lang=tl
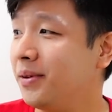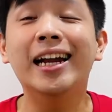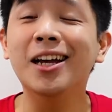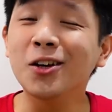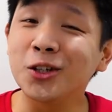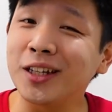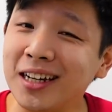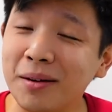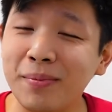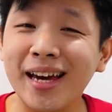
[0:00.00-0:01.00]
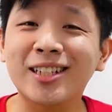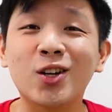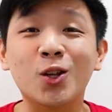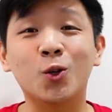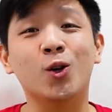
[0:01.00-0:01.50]
Galing ako duty kagabi, so
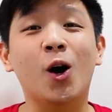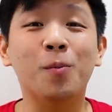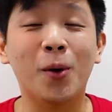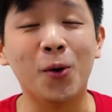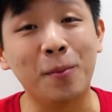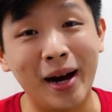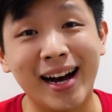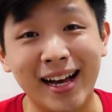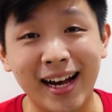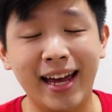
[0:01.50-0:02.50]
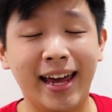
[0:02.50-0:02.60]
natulog ako buong umaga.